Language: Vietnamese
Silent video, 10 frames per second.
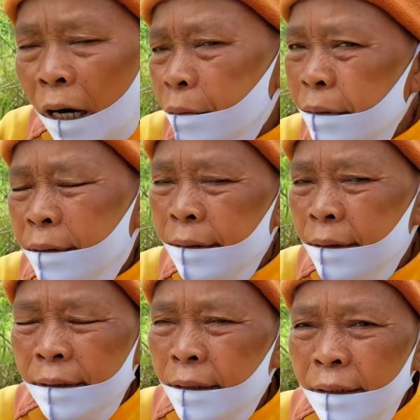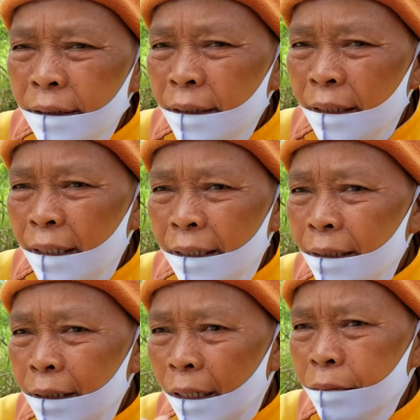con cho một triệu về quê ăn
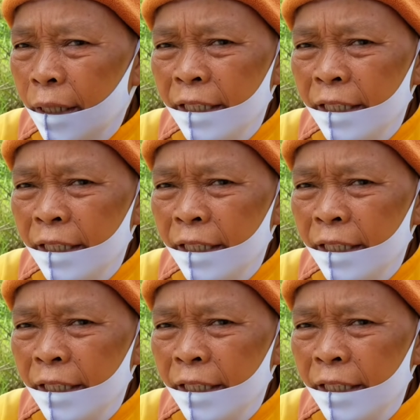luôn không